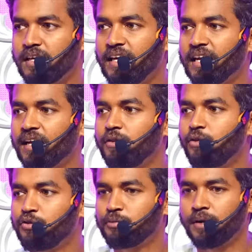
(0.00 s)
ஏன்னா அதை
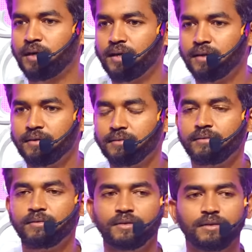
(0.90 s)
யூஸ் பண்ணல
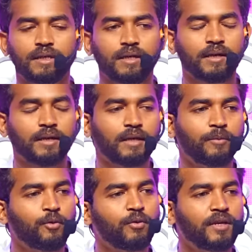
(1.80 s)

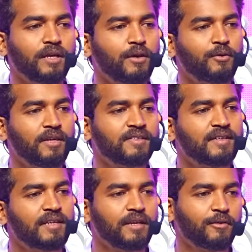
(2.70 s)
இப்போ உங்களுக்கு இருக்கக்கூடிய
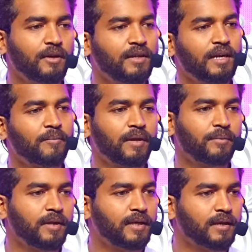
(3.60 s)
சிற்றறிவோடு இதை கம்பேர்
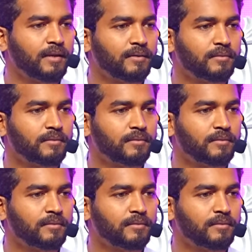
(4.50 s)
பண்ணிக்கோங்க